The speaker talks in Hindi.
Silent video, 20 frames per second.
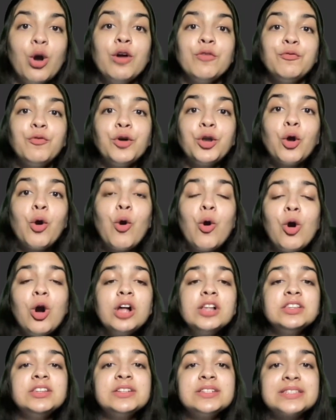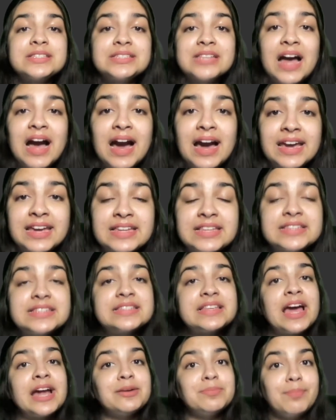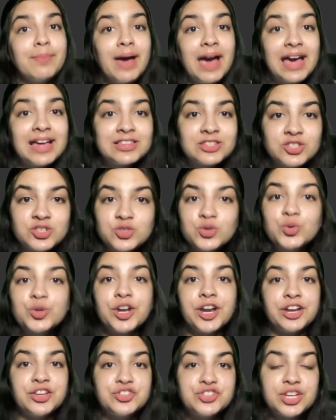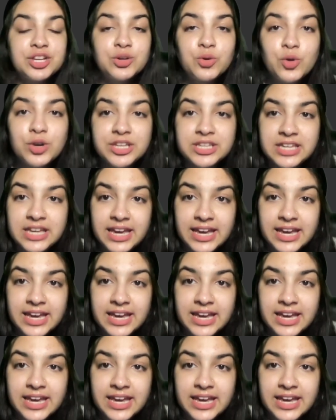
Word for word: फॉर ऑल द साइंस एंड मैथ स्टूडेंट जिनको